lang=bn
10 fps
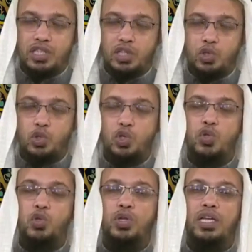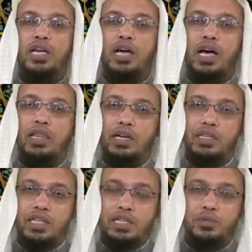নিজেদের সংশোধন করি
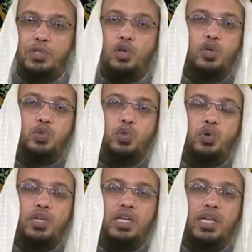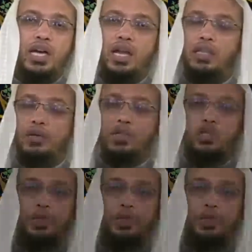আল্লাহর দিকে ধাবিত হয়ে রুজু করি আল্লাহ তালা আমাদের